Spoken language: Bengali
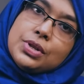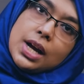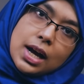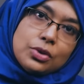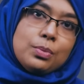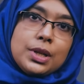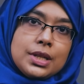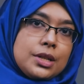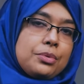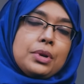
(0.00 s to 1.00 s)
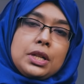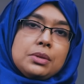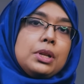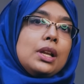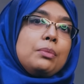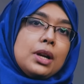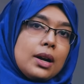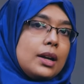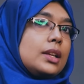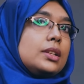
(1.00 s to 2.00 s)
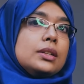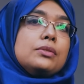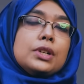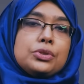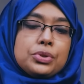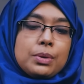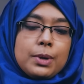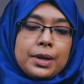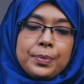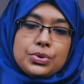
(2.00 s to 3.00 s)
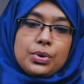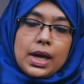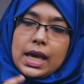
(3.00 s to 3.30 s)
ওটা আরও বেড়ে যাবে এবং আলটিমেটলি আপনার হার্নিয়াতে কনভার্ট হতে পারে সো